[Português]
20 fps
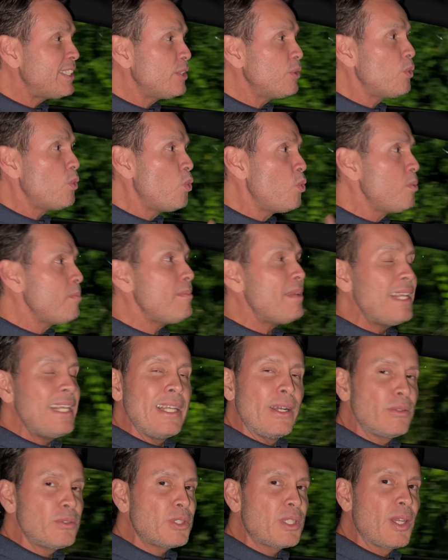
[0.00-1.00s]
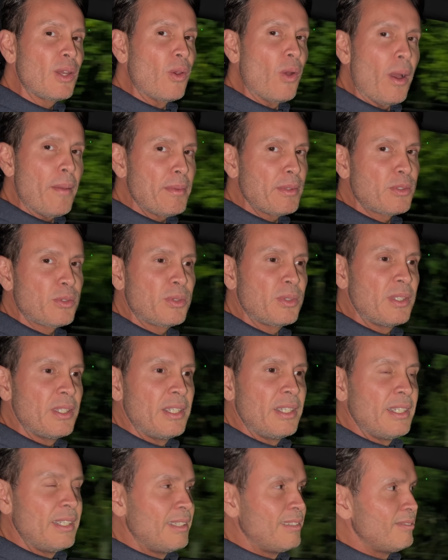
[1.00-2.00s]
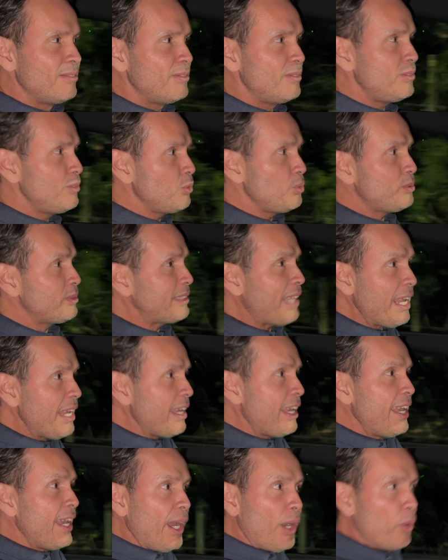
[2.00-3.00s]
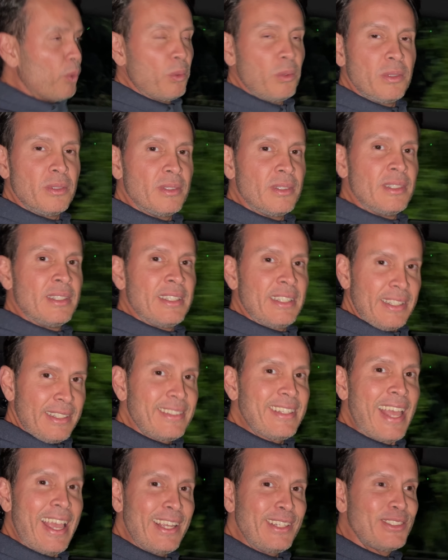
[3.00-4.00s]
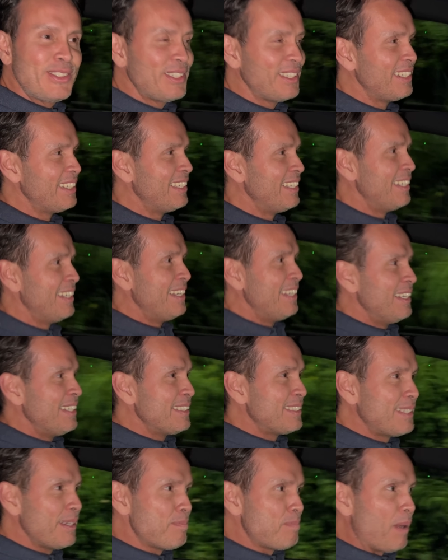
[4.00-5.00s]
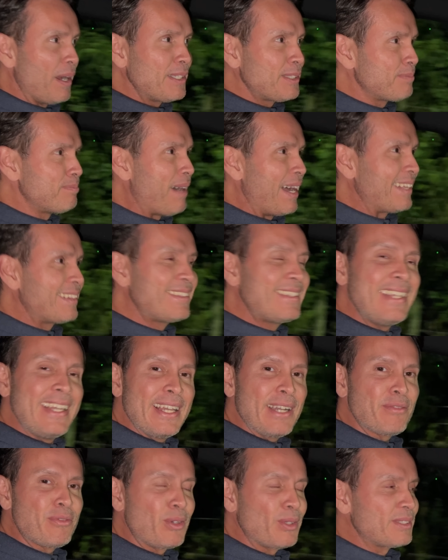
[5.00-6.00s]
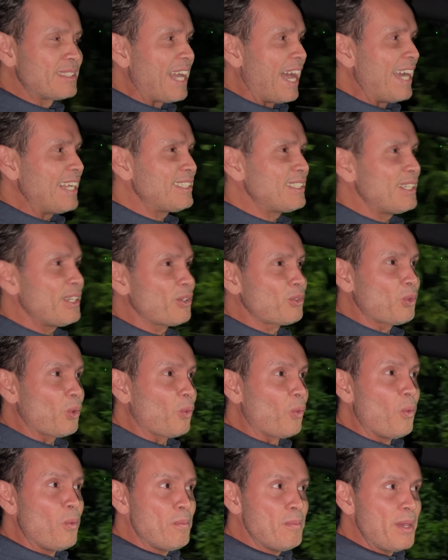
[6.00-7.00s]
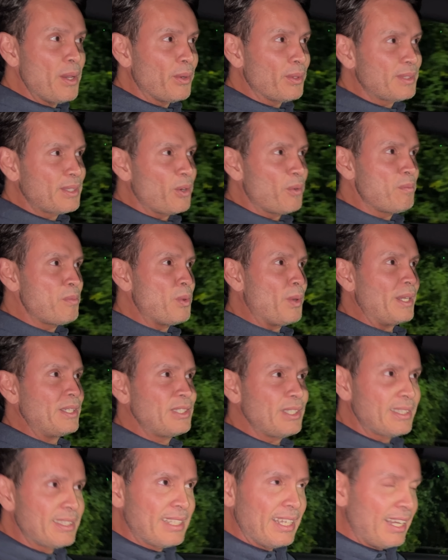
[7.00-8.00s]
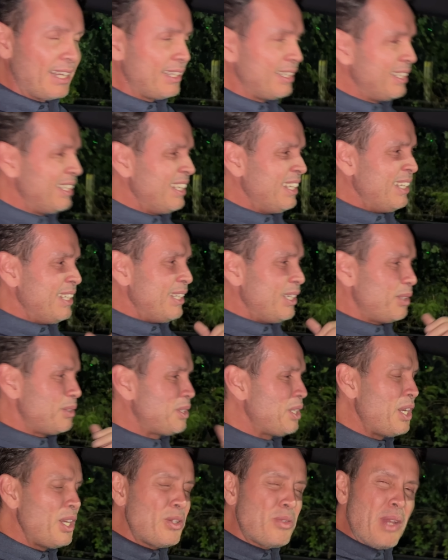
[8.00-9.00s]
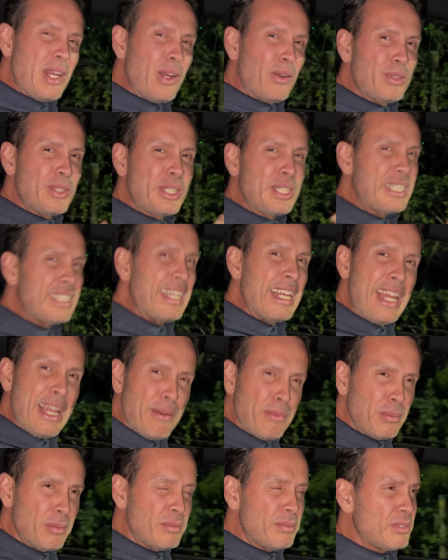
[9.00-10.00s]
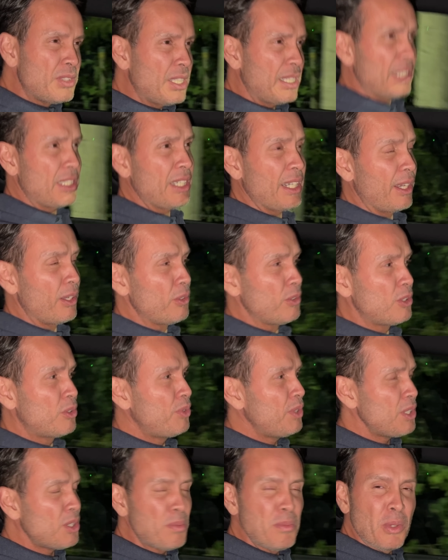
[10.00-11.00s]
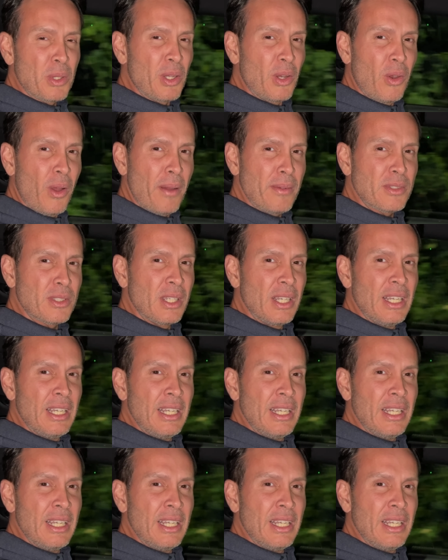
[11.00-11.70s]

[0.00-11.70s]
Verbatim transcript: de um milhão de quilômetros. Não tem erro, entende? Você pode bater à vontade. Eu tô com o meu, eu tenho um BYD Tan eu dirijo ele ao extremo, já está chegando uns 20 mil quilômetros.